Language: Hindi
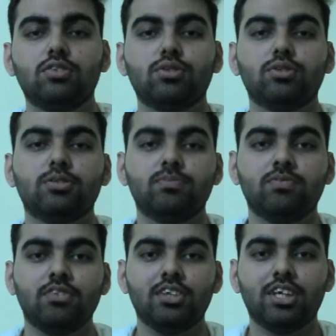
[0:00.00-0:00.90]
सो
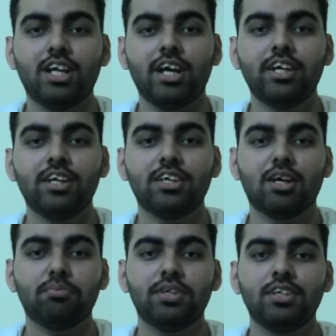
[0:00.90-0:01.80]
so, ये लाइट
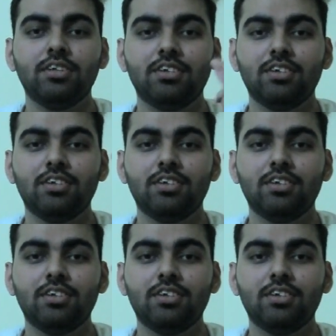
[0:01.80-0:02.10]
या फिर